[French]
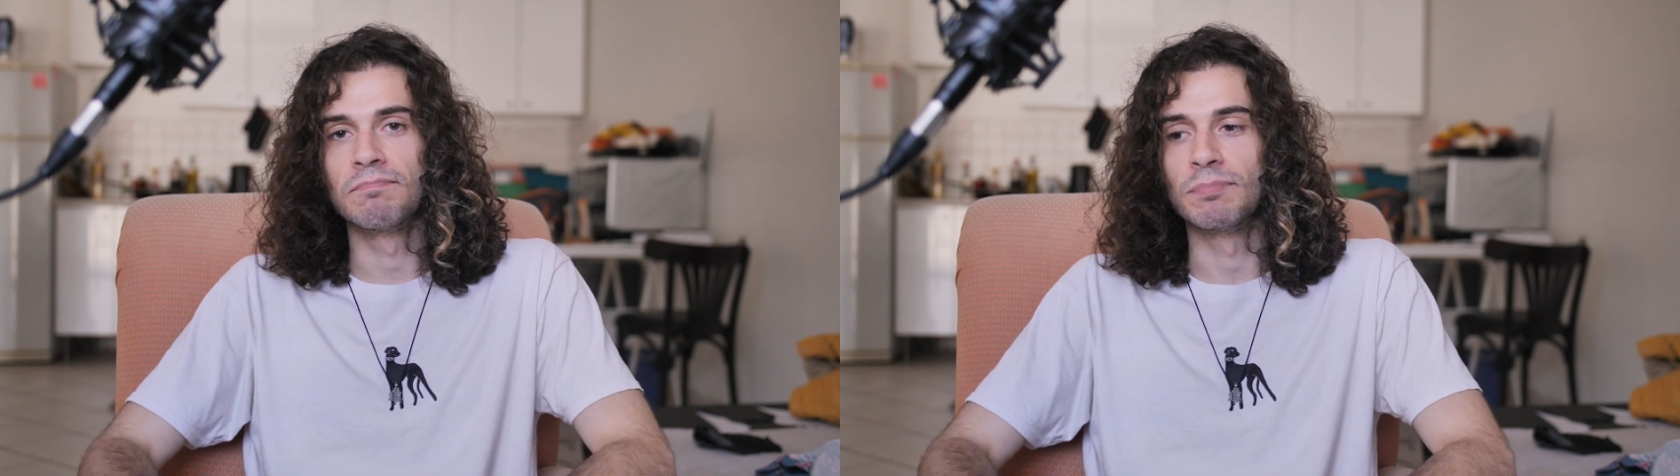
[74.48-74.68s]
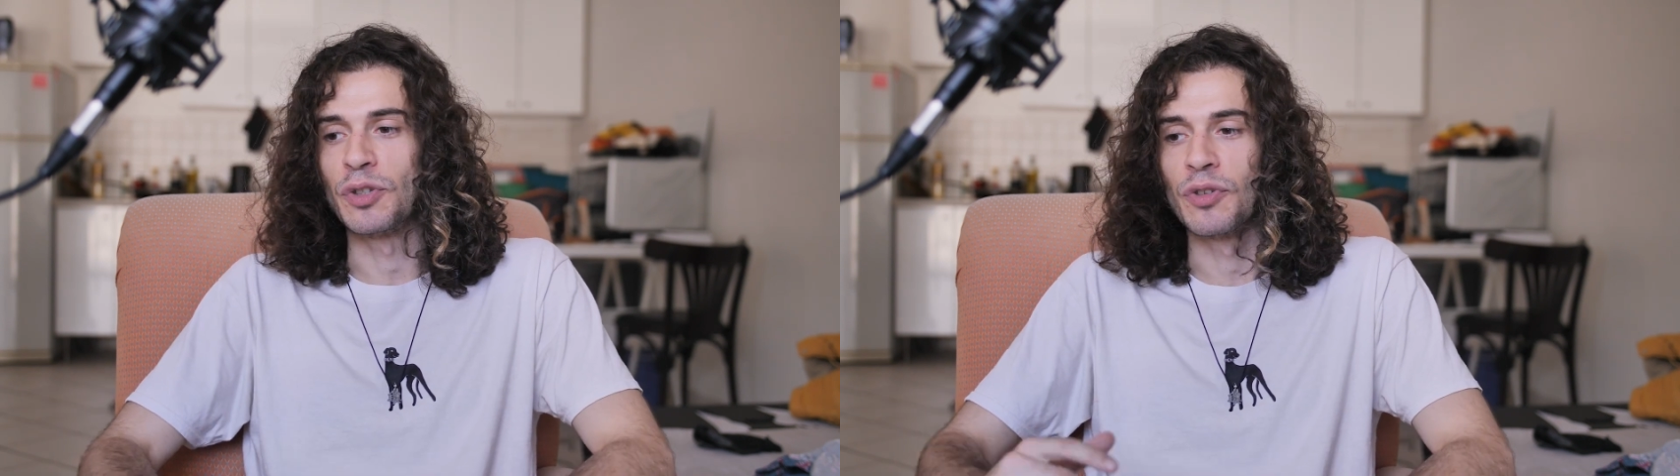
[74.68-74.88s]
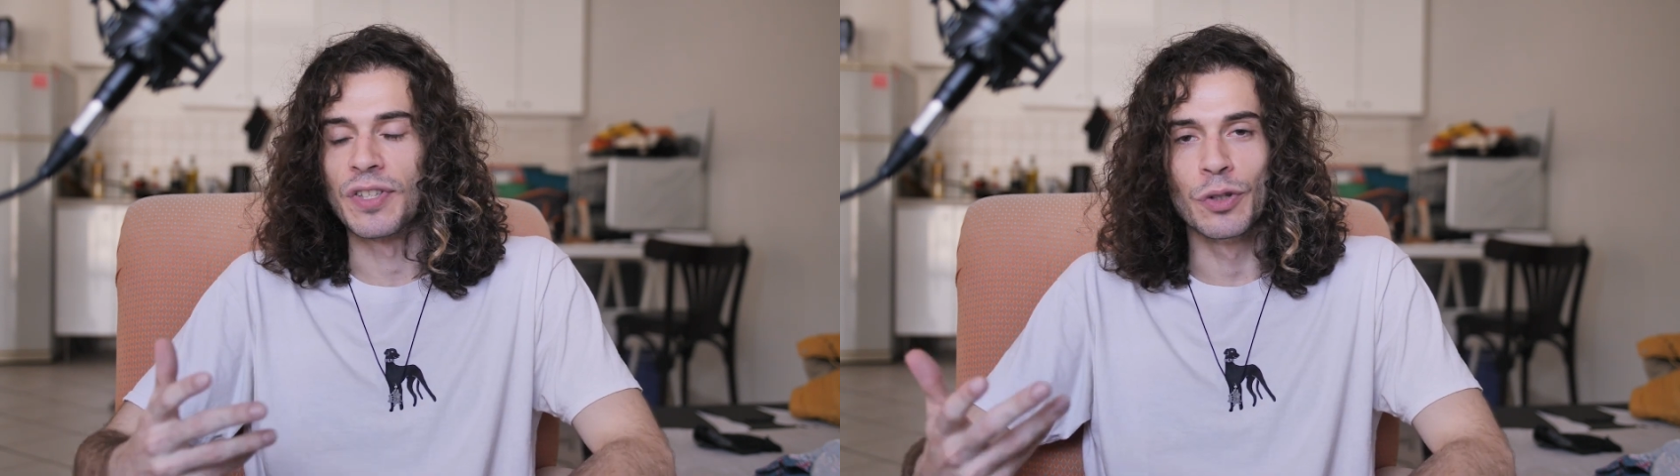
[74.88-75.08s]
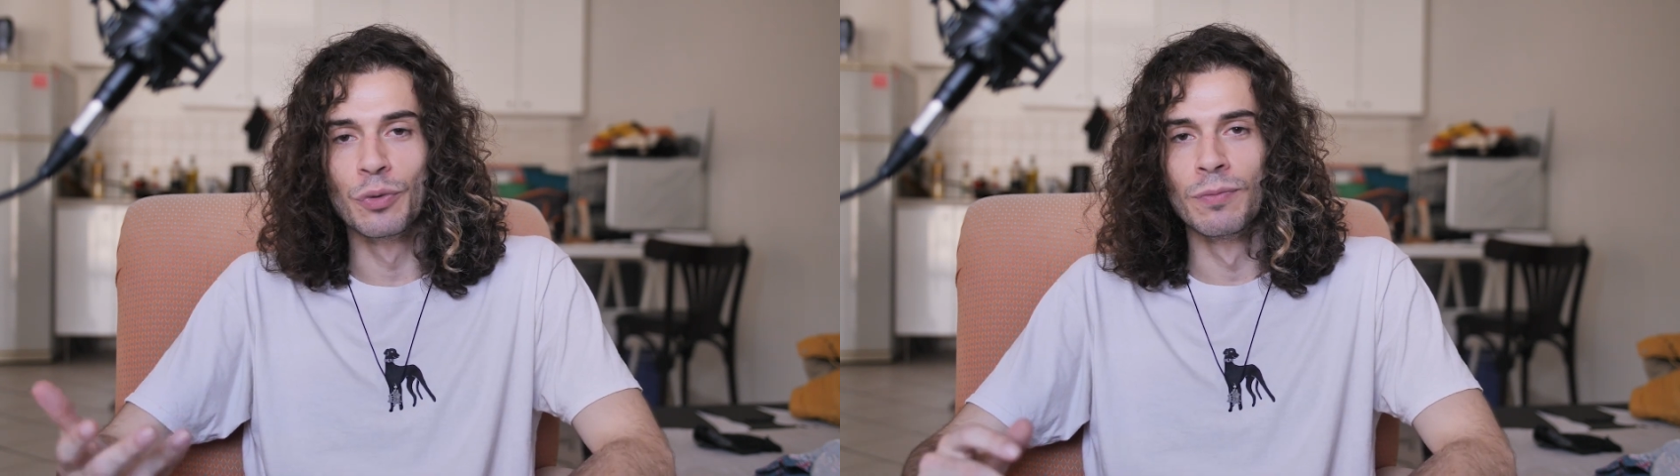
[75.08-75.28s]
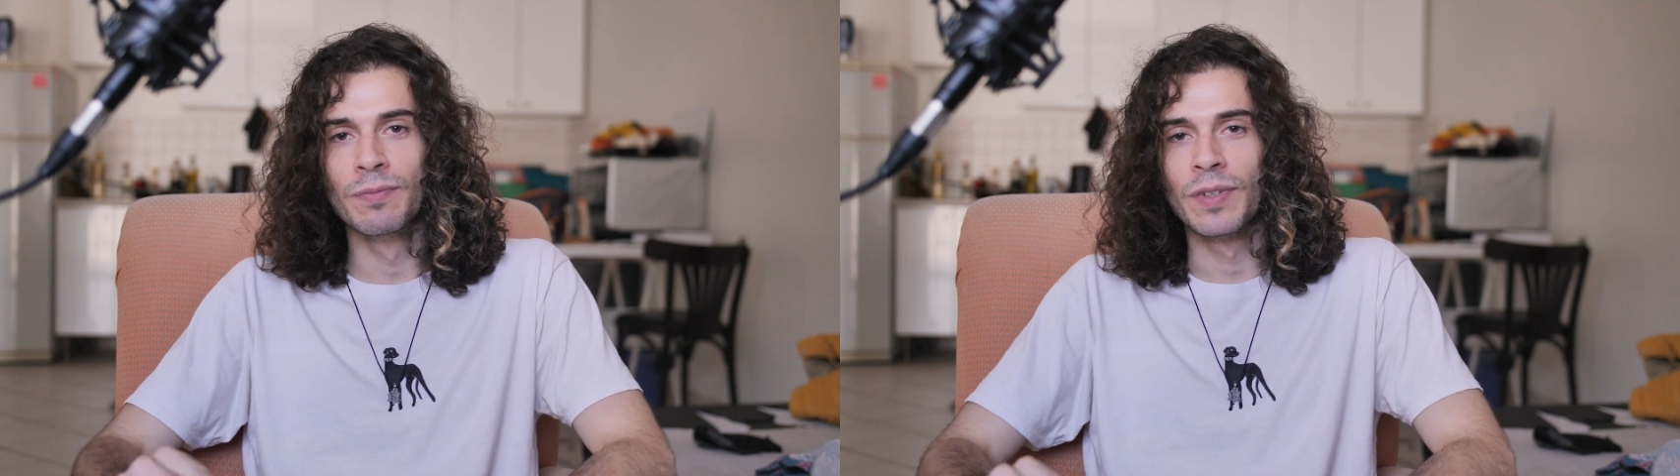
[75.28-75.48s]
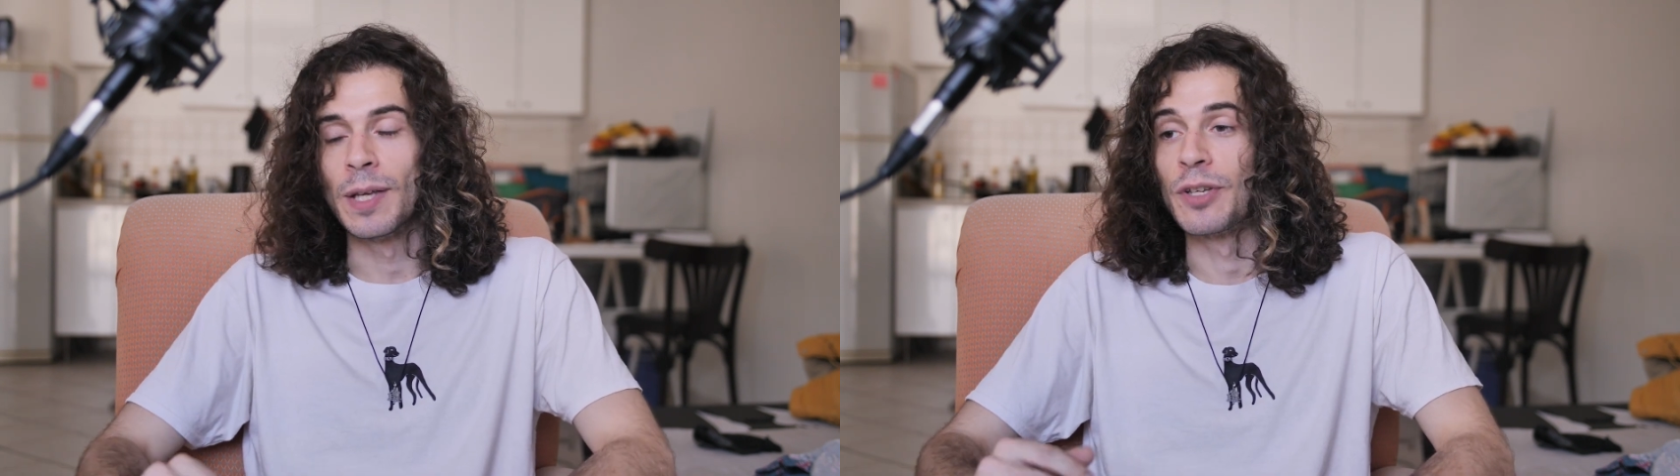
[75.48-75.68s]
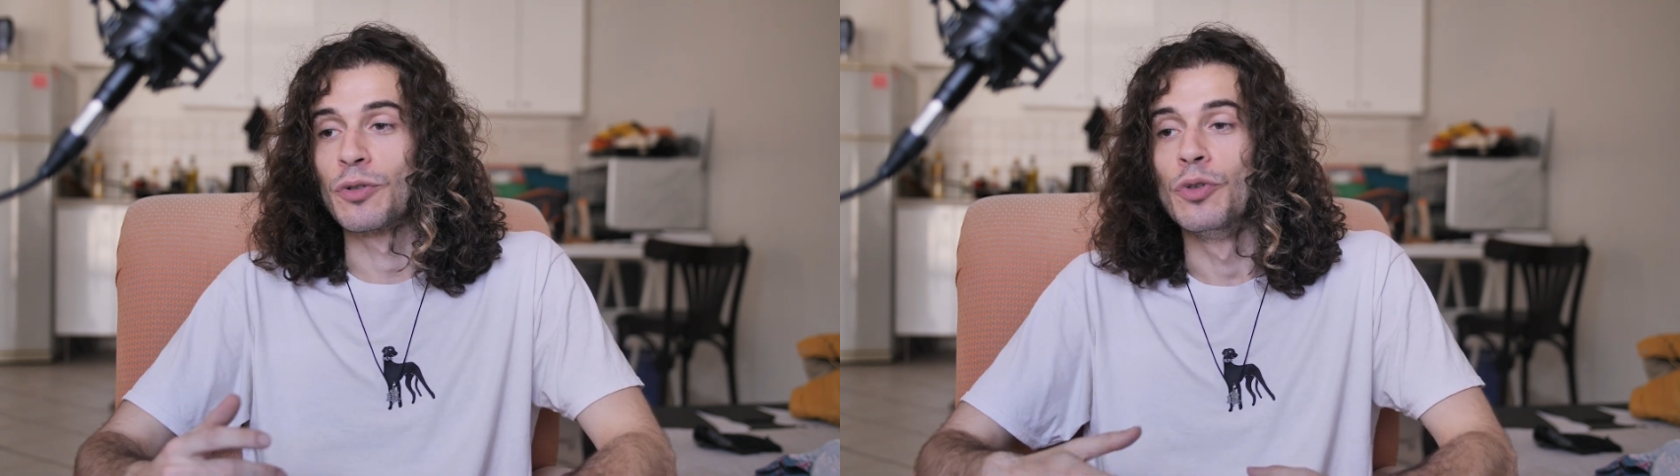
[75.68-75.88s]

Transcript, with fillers: parce que c'est nous, et parce que